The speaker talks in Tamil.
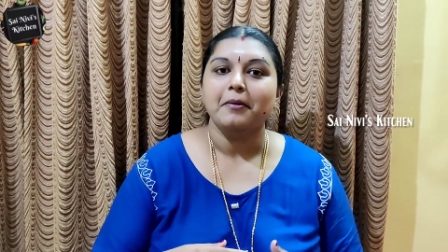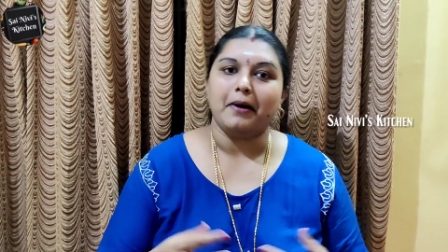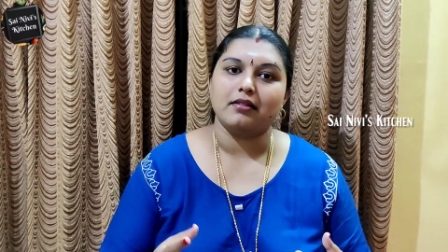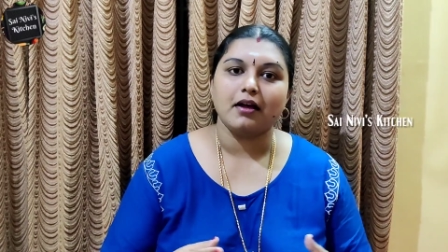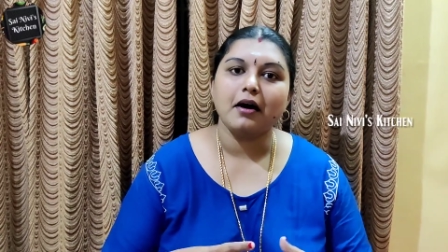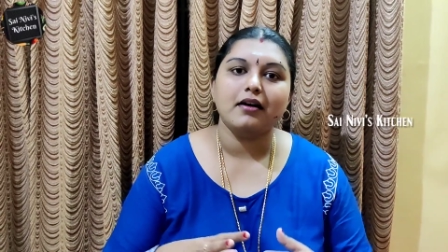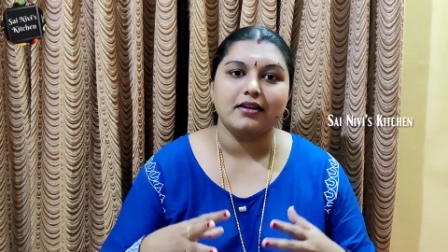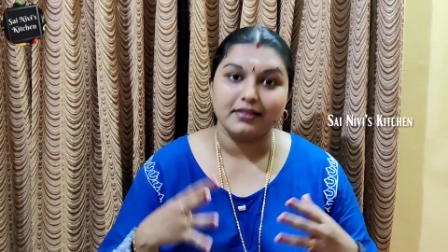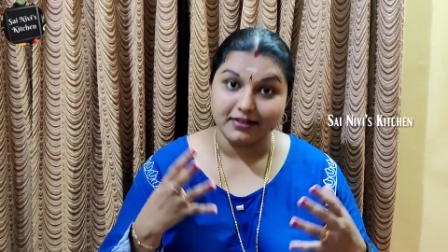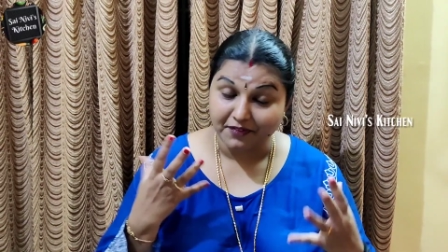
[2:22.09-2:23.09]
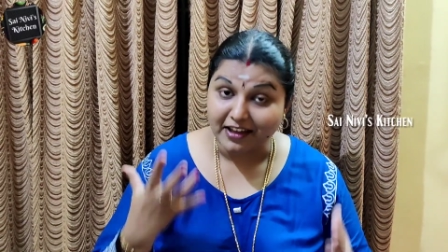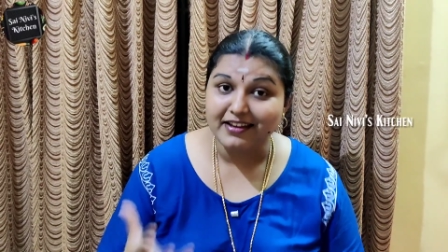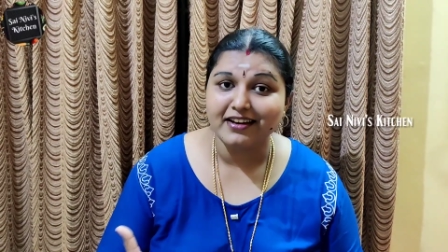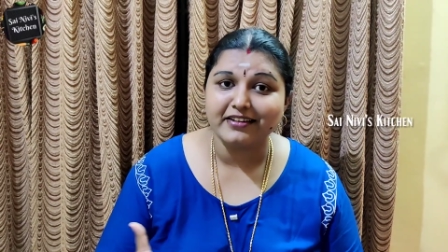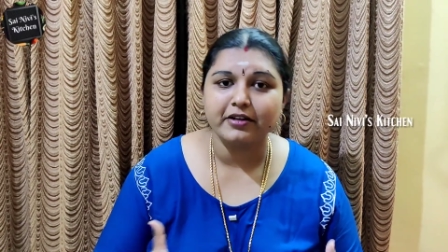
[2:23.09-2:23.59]
பார்த்தா இந்த
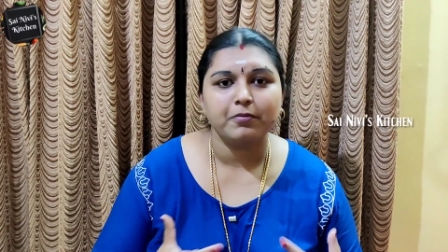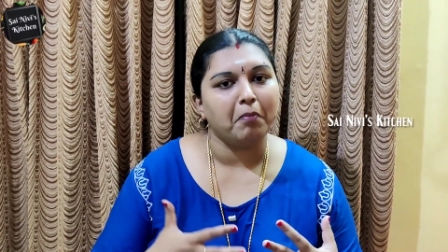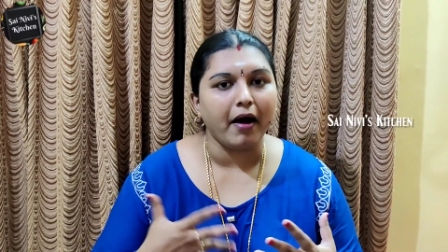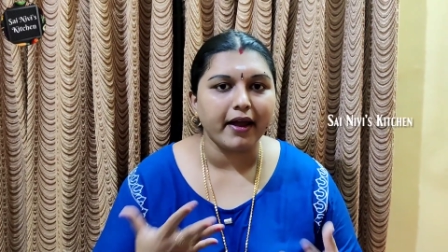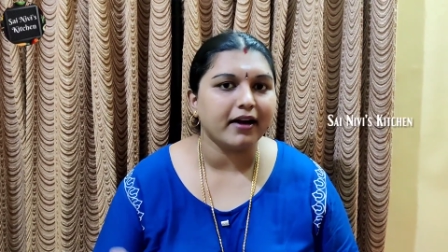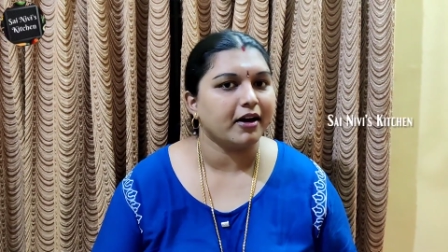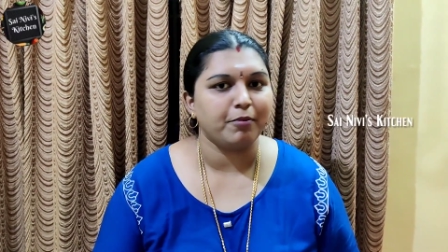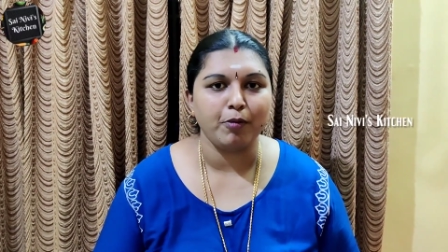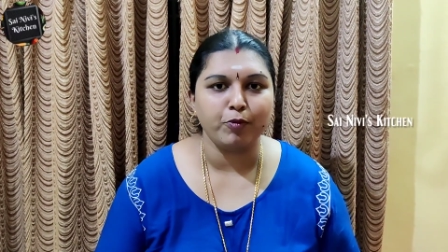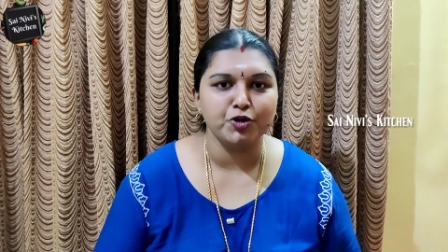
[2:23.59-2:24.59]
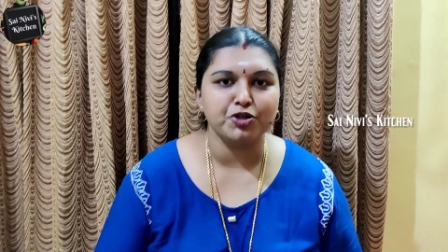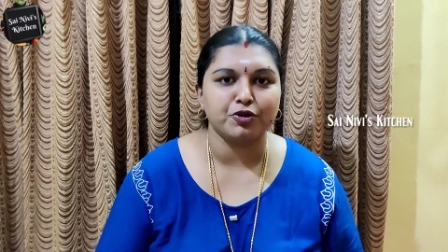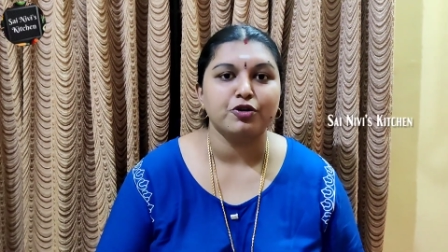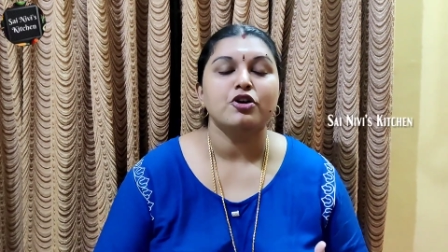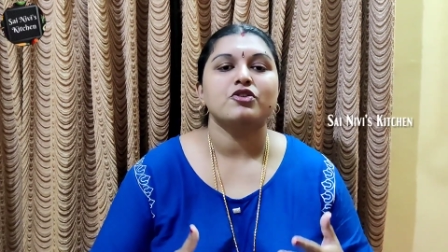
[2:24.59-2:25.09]
வெயிலுக்கு பயங்கரமாக
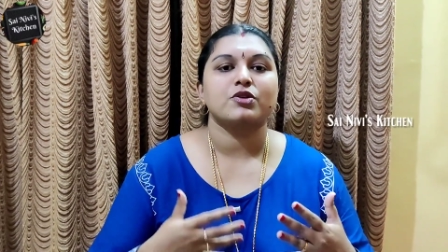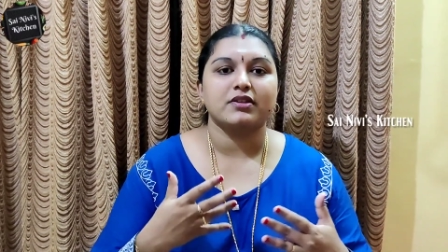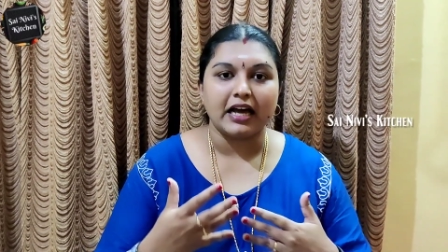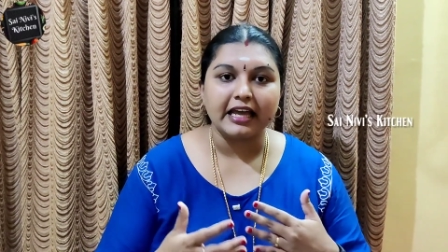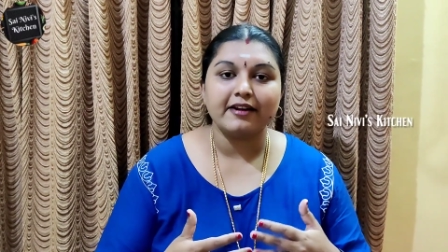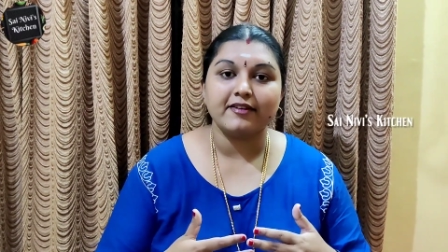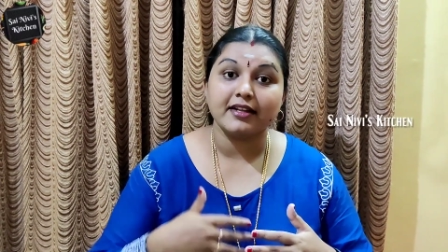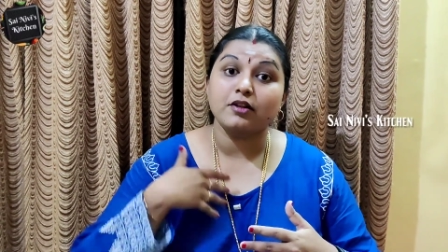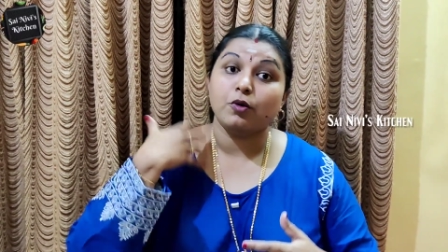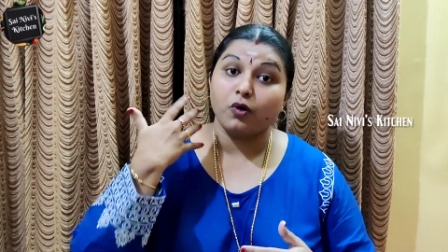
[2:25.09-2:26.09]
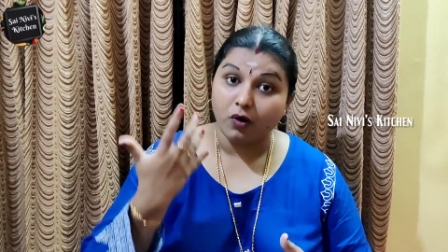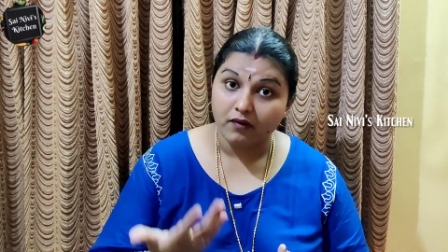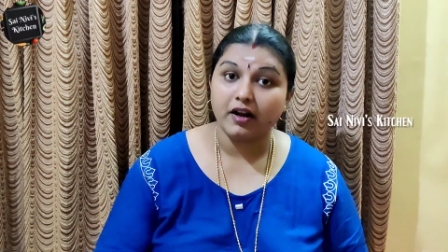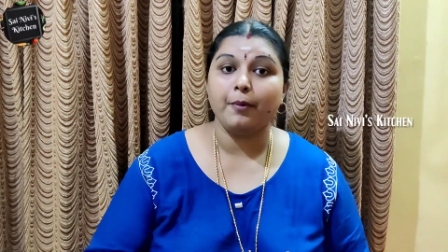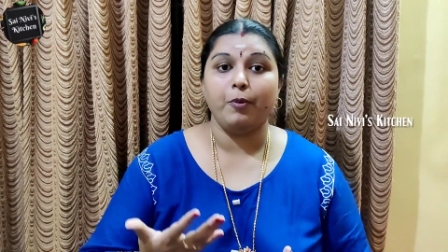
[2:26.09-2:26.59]
குளிச்சிரும் ஸோ தயிர் வந்து அந்த
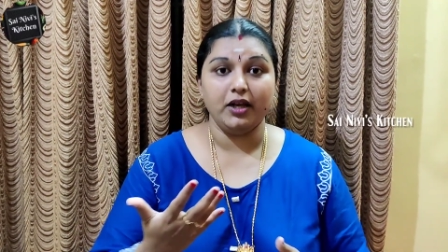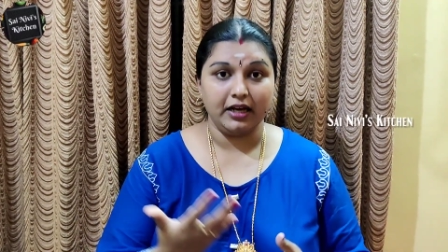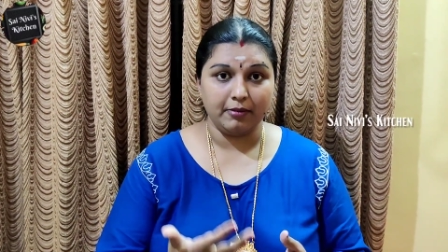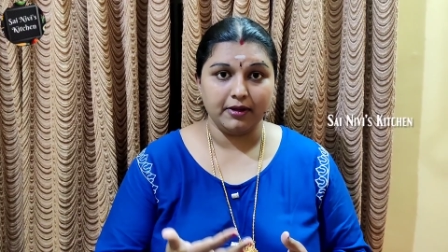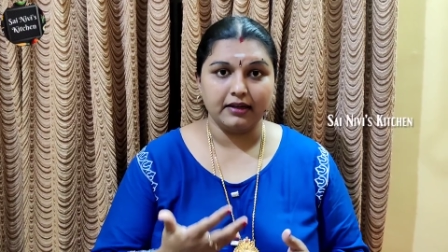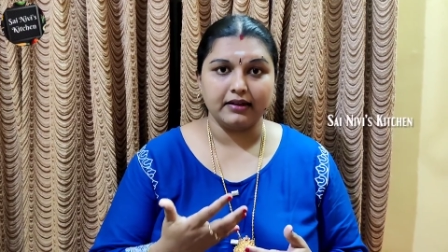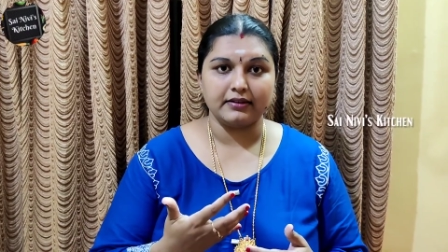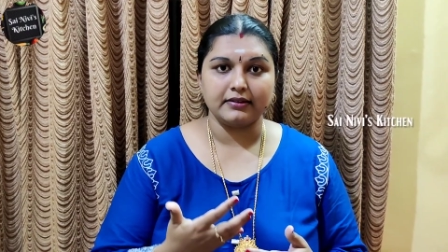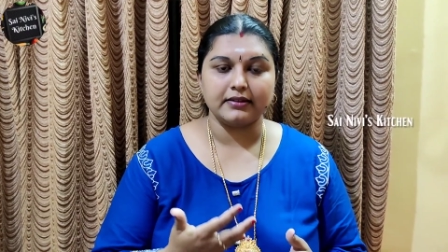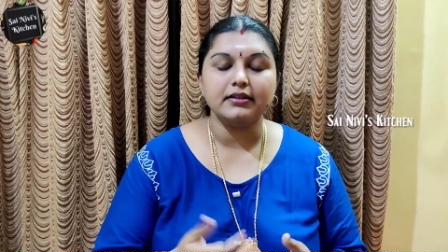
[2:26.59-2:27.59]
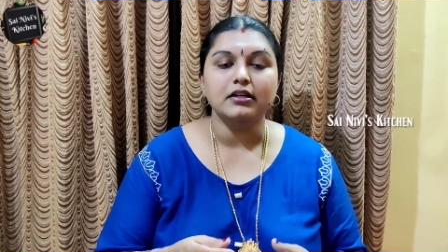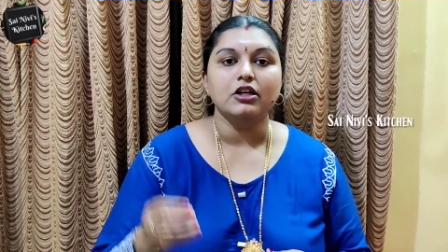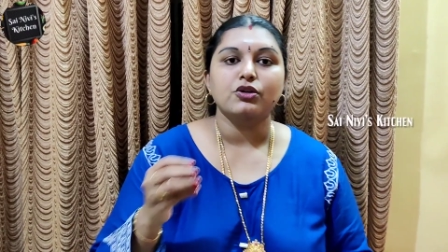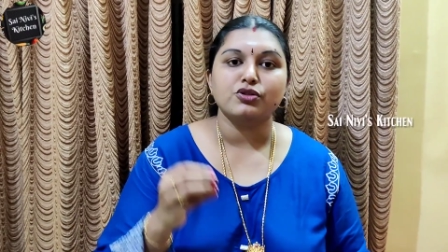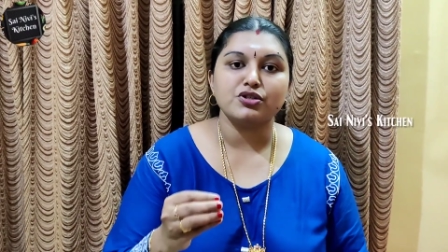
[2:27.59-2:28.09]
ஓவராக குளிக்காமல் இருக்கிறதுக்கு
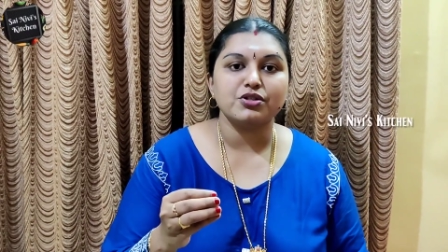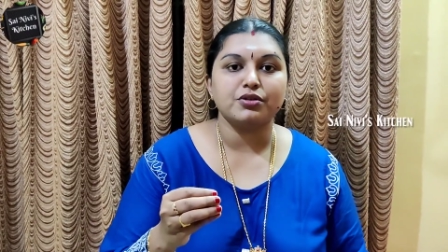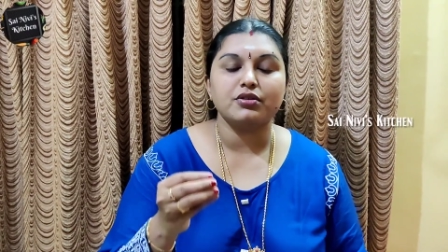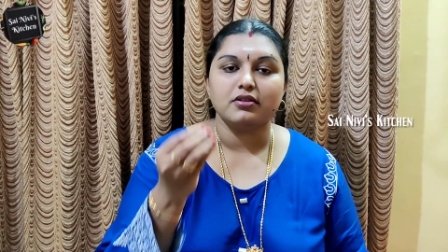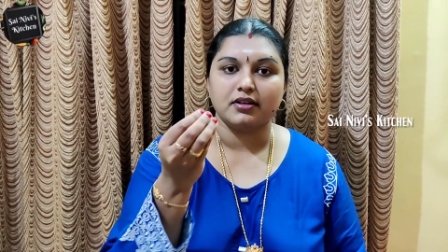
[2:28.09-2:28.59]
கொஞ்சம்